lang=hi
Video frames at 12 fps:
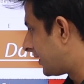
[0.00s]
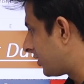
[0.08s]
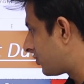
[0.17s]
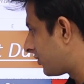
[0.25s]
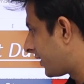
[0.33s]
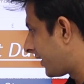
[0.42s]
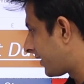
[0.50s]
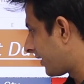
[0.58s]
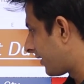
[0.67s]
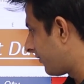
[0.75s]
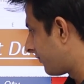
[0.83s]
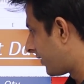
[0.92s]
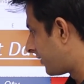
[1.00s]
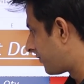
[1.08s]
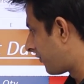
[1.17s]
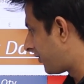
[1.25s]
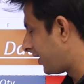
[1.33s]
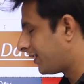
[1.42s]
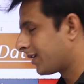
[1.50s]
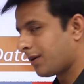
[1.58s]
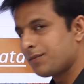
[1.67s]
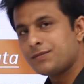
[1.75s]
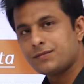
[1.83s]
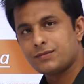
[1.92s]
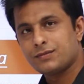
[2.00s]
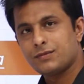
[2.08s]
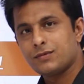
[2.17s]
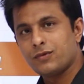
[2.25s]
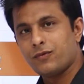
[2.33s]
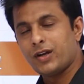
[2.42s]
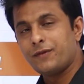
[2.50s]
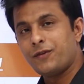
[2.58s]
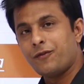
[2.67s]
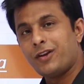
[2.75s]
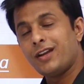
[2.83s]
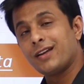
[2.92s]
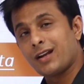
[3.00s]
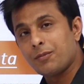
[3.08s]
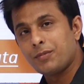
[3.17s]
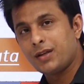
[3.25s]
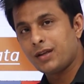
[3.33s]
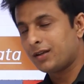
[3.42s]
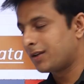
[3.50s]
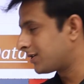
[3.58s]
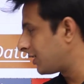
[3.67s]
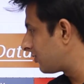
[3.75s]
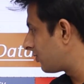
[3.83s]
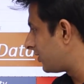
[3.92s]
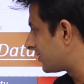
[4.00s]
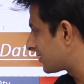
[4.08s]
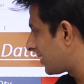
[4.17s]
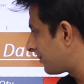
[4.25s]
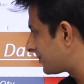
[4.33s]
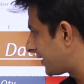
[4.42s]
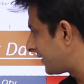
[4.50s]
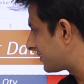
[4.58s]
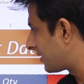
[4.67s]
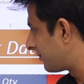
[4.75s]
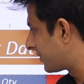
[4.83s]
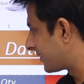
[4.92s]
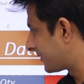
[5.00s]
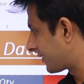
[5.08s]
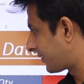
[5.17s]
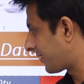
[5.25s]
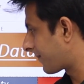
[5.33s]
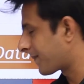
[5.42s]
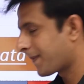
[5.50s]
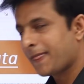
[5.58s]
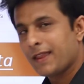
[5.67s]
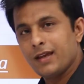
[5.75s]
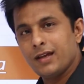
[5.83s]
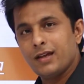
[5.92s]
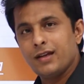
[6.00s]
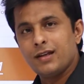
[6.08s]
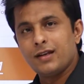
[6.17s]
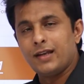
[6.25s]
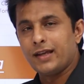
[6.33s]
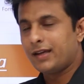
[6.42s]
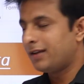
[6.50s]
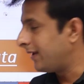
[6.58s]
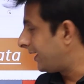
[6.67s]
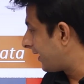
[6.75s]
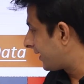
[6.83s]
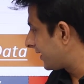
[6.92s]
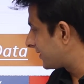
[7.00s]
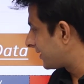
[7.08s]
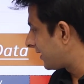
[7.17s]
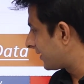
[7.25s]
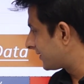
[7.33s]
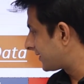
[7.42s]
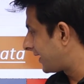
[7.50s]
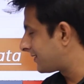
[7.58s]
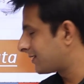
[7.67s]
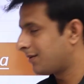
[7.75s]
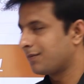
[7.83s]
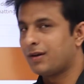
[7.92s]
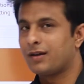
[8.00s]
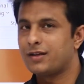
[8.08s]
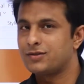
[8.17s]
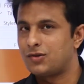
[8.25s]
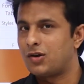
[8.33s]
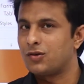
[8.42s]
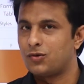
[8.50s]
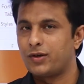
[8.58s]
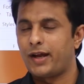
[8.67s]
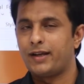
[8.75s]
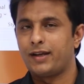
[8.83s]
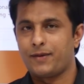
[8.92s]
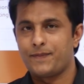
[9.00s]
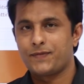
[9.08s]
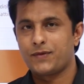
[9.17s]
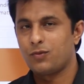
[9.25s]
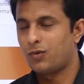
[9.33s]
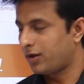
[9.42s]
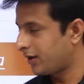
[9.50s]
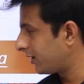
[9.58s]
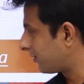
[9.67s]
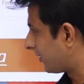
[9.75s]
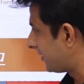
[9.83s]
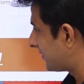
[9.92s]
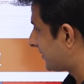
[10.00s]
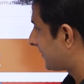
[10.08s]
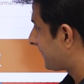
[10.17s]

ये जो डेटा है 150 ग्राम 150 ग्राम भी दिखना चाहिए तो इसका आप साइज कम कर सकते हैं लेकिन एक एक सेल का साइज कम करना इज नॉट अ गुड आइडिया वॉट यू कैन डू इज